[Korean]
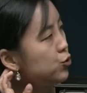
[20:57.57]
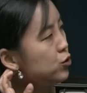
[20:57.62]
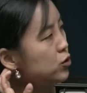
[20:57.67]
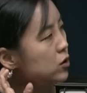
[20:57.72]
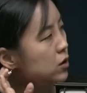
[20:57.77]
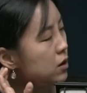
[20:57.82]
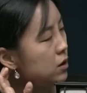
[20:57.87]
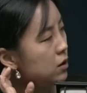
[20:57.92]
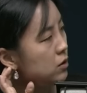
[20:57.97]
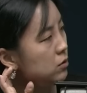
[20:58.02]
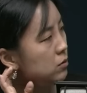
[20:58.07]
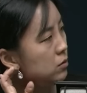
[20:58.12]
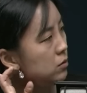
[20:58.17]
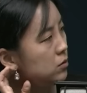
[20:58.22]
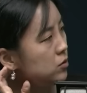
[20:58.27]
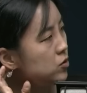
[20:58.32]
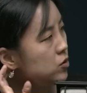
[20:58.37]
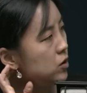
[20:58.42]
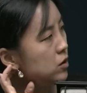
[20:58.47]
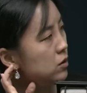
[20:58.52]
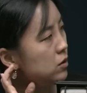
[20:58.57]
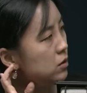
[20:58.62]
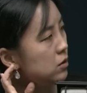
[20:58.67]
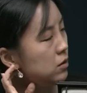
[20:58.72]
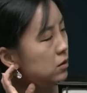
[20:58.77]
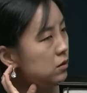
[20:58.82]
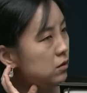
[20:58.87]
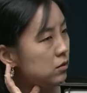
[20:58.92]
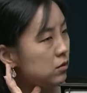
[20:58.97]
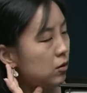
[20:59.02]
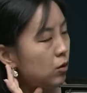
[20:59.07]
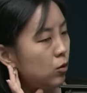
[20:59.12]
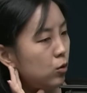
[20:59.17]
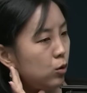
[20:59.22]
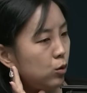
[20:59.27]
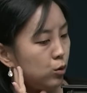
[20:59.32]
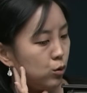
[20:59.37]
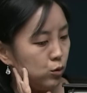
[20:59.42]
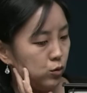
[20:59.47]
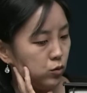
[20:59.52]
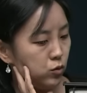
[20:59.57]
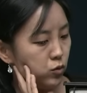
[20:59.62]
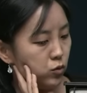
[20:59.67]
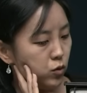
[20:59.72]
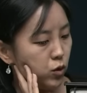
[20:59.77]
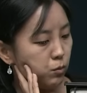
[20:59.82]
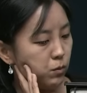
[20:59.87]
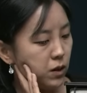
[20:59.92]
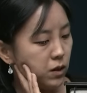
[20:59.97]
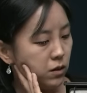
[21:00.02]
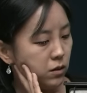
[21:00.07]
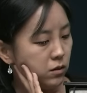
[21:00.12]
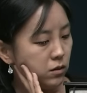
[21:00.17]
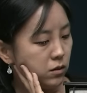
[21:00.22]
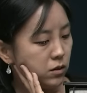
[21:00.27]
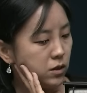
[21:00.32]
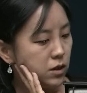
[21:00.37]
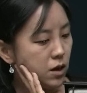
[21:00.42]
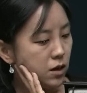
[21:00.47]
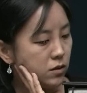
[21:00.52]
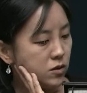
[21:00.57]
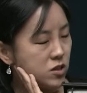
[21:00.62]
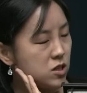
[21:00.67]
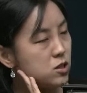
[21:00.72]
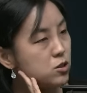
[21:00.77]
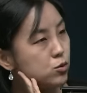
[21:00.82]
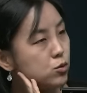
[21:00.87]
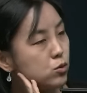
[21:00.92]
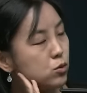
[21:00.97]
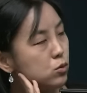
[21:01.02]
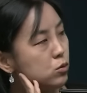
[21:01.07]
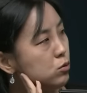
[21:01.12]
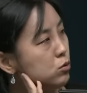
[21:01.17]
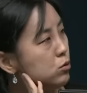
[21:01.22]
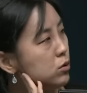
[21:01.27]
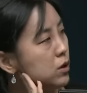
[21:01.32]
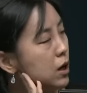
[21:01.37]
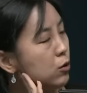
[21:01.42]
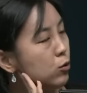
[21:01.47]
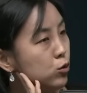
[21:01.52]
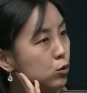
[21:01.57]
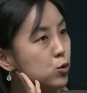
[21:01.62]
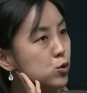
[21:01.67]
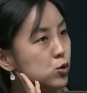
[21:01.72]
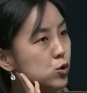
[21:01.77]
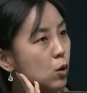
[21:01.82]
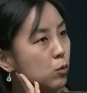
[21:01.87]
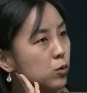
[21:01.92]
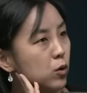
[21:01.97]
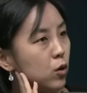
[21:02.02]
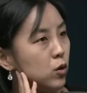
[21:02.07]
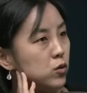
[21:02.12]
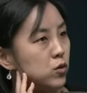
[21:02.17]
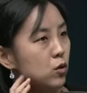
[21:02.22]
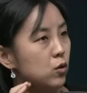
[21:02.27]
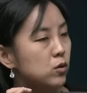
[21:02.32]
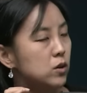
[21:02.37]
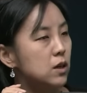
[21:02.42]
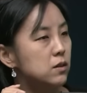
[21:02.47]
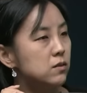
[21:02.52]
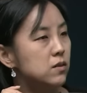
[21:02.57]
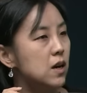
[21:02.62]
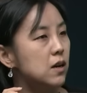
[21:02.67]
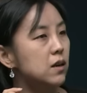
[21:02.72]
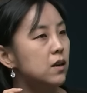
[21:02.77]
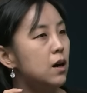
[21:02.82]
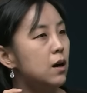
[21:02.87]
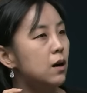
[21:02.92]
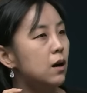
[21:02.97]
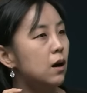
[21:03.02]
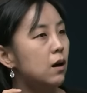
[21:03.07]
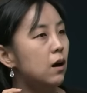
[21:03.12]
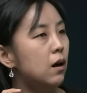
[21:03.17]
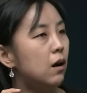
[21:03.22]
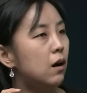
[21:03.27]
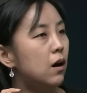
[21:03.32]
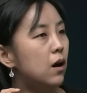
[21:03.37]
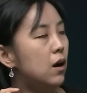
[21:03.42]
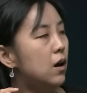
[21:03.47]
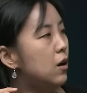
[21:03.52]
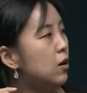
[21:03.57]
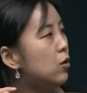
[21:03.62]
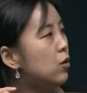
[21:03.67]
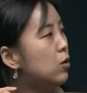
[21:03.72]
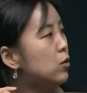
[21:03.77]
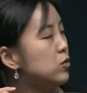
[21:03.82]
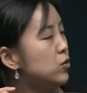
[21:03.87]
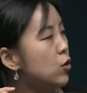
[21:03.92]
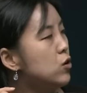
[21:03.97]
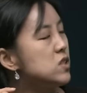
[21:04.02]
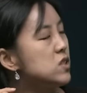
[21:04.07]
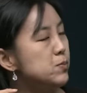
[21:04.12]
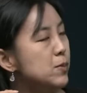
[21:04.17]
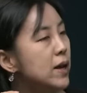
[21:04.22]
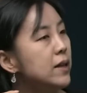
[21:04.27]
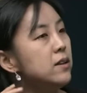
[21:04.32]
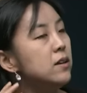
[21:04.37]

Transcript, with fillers: 류철환 씨는 어, 정말 그냥 실수라고는 볼 수 없는 거죠. 그냥 자기가 어, 열심히